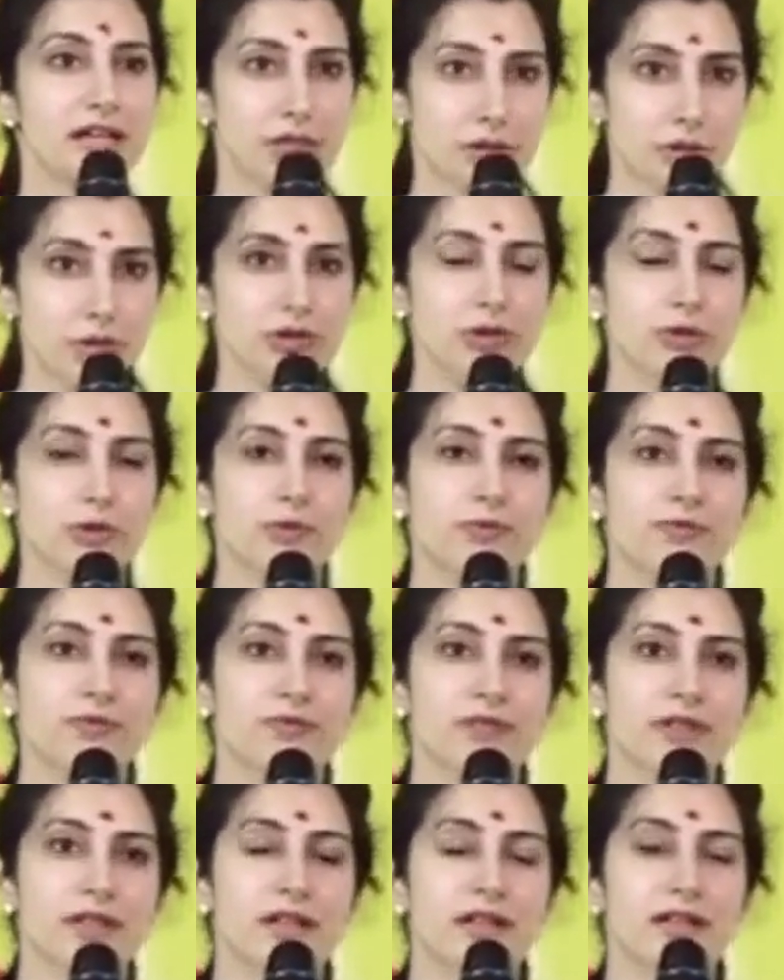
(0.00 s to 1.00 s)
ఈరోజు
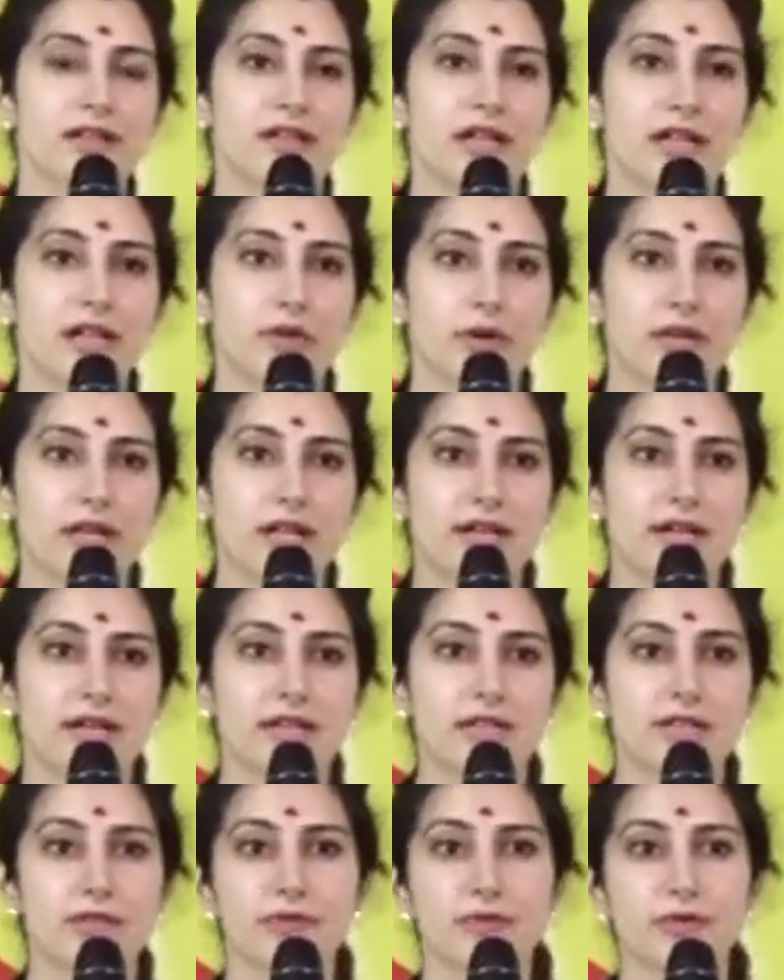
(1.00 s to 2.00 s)
నేను
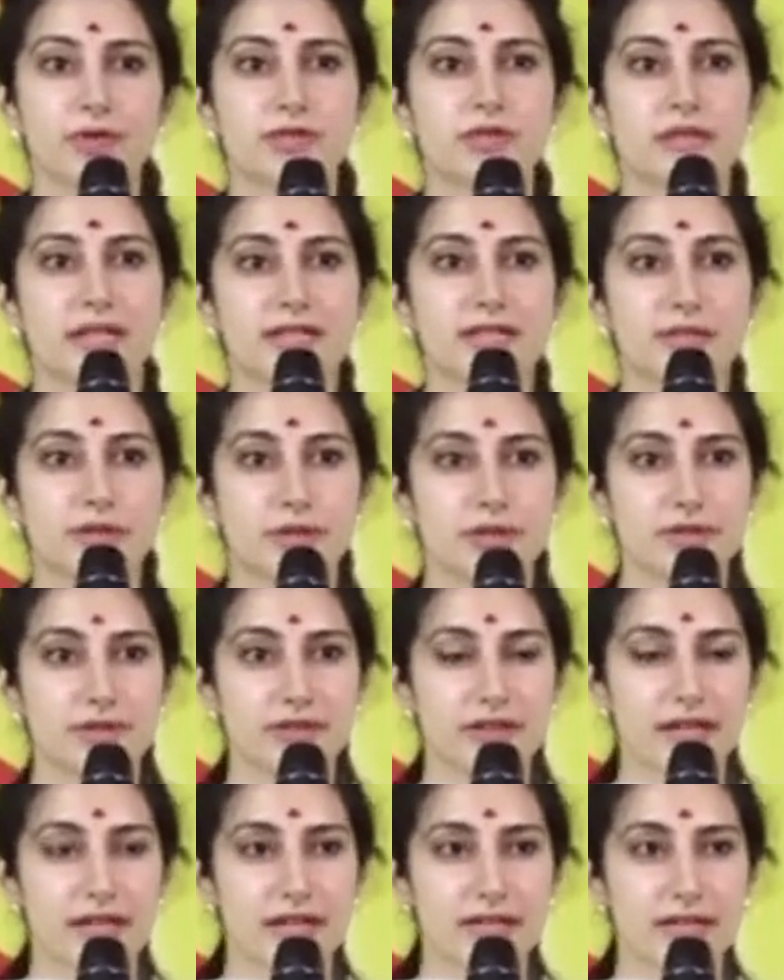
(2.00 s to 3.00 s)
హెరిటేజ్ ఫుడ్స్
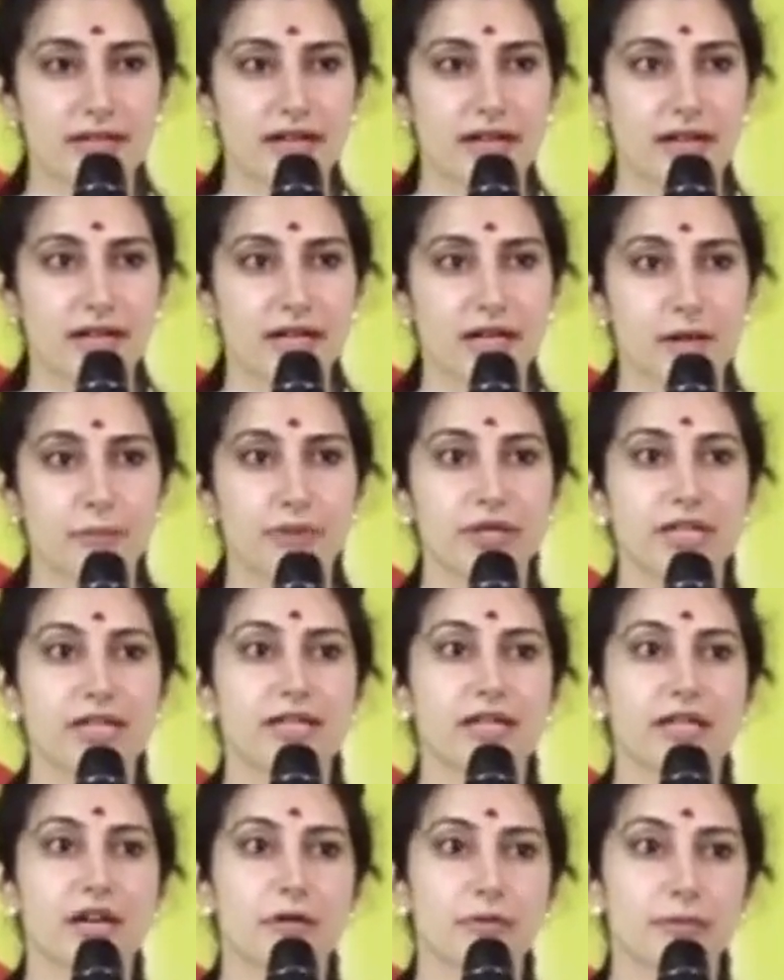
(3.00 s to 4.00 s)
ఎగ్జిక్యూటివ్ డైరెక్ట్గా కంపెనీ
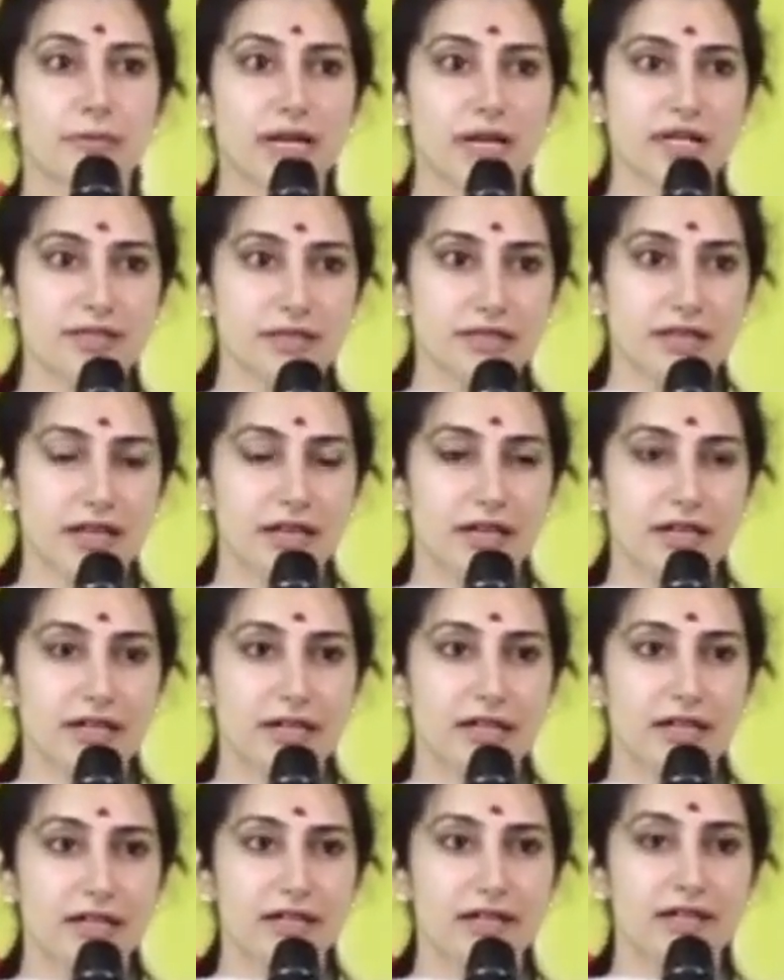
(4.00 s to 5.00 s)

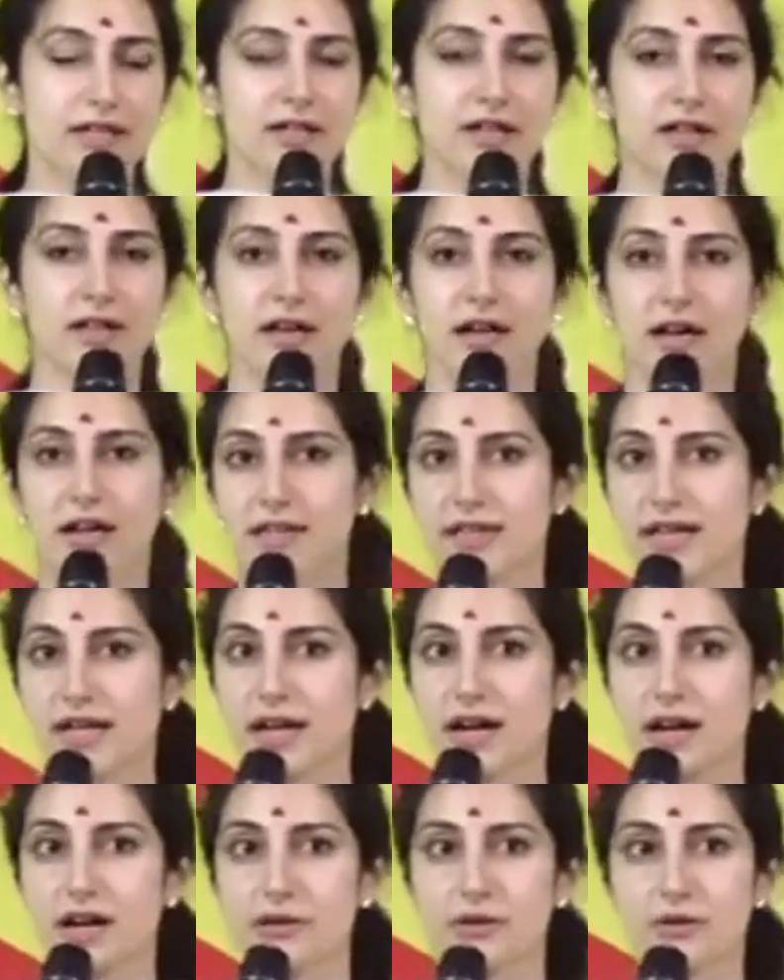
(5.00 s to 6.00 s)
నడుపుకెళ్తున్నానంటే అదే
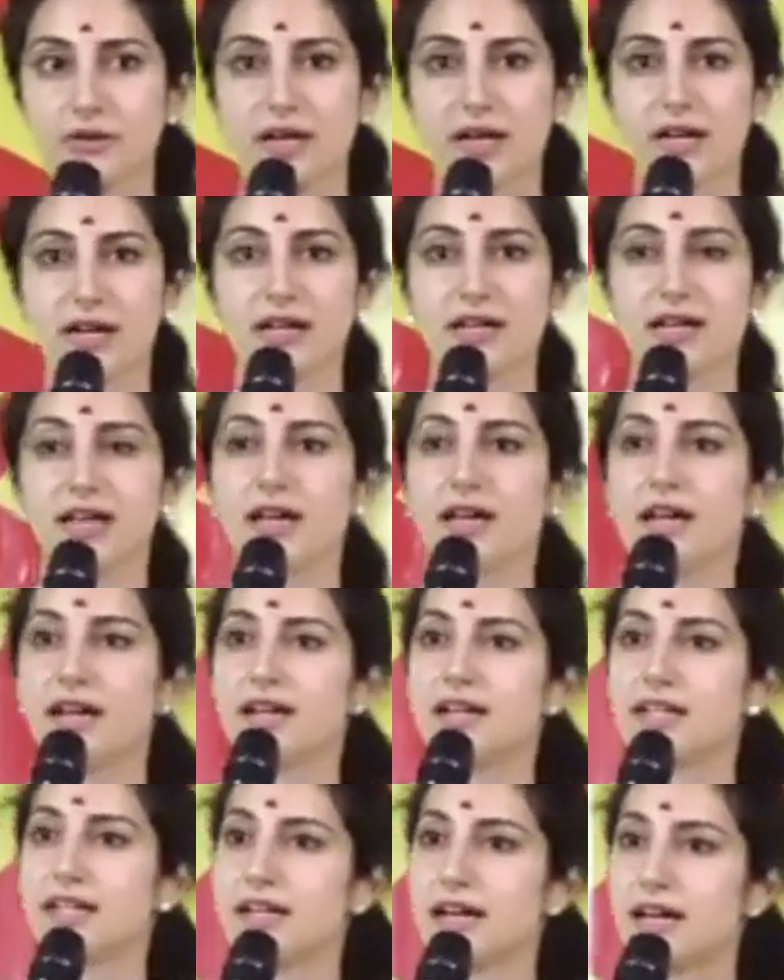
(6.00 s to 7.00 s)
కాకుండా
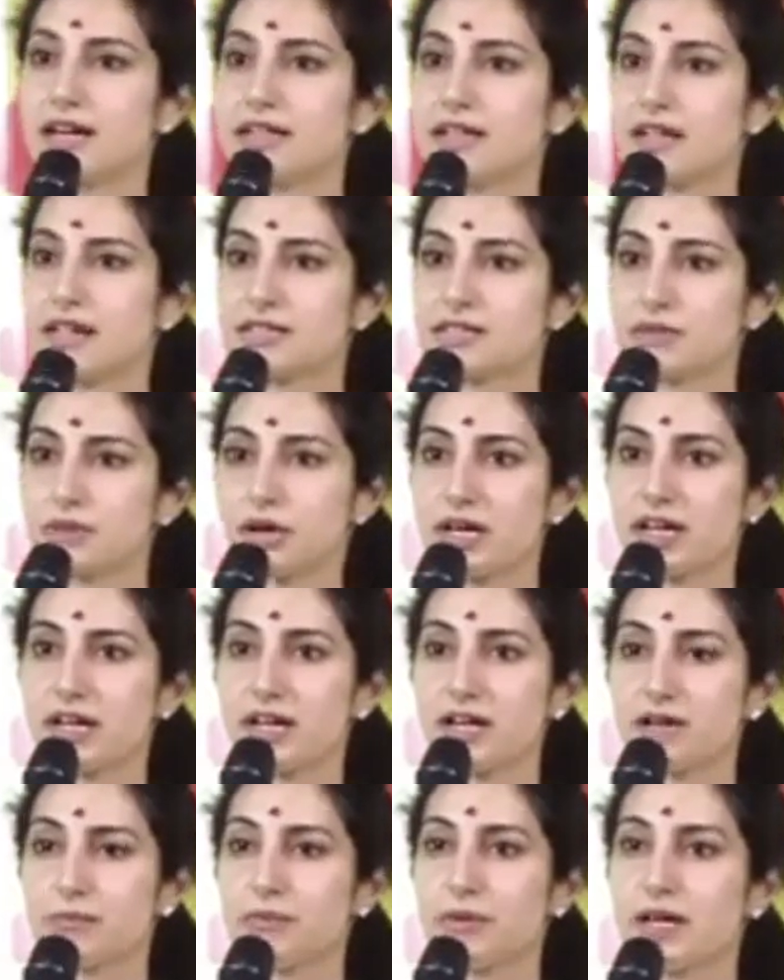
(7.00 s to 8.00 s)
ఎన్టీఆర్ ట్రస్ట్
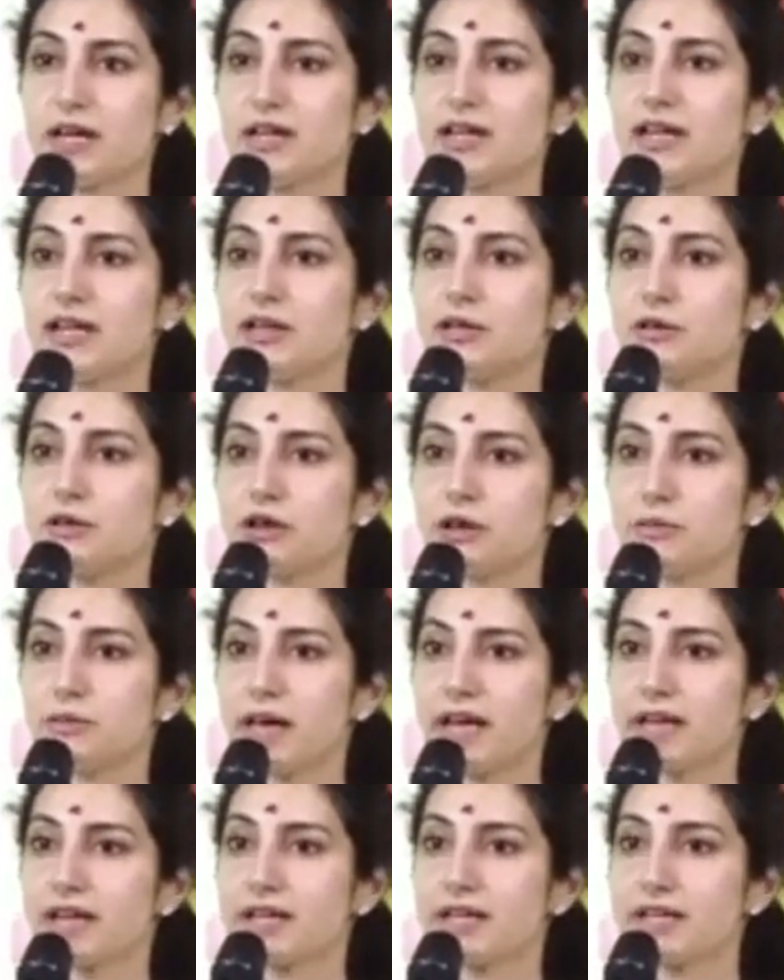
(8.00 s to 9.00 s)
ద్వారా మన ఇండో
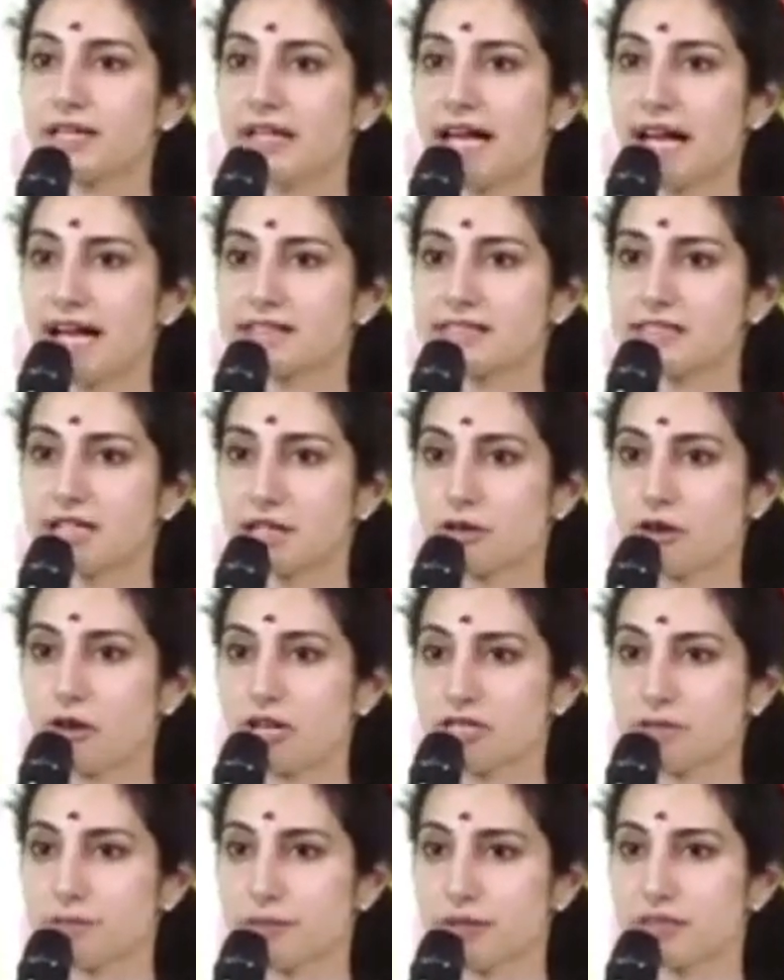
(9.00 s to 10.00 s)
అమెరికన్ క్యాన్సర్
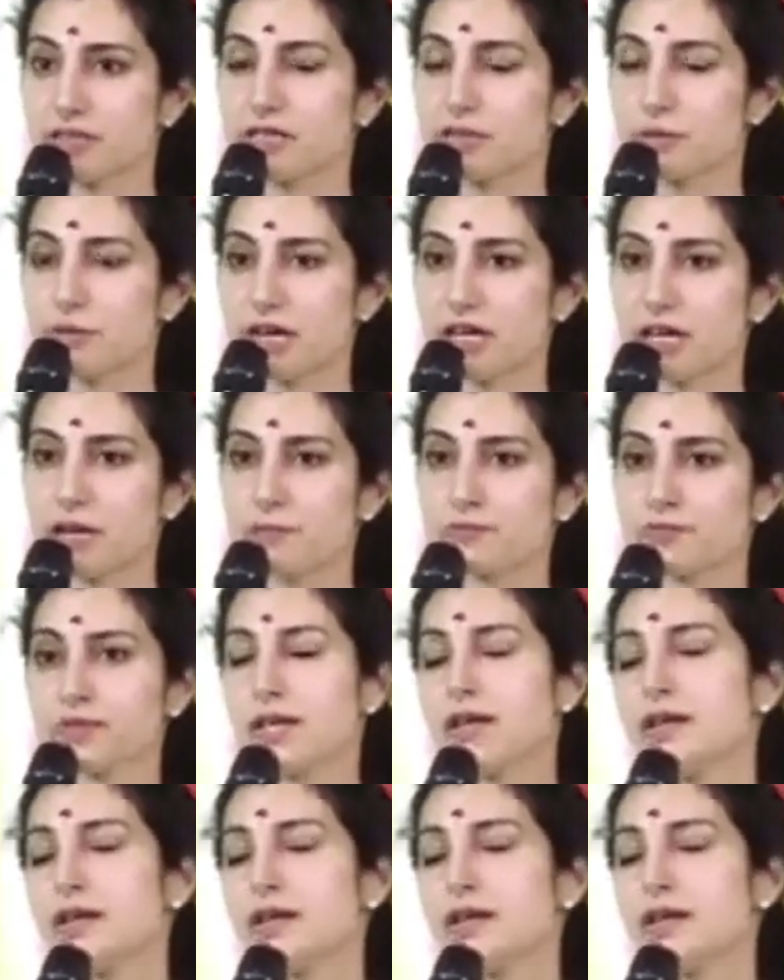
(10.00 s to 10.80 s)
హాస్పిటల్ ద్వారా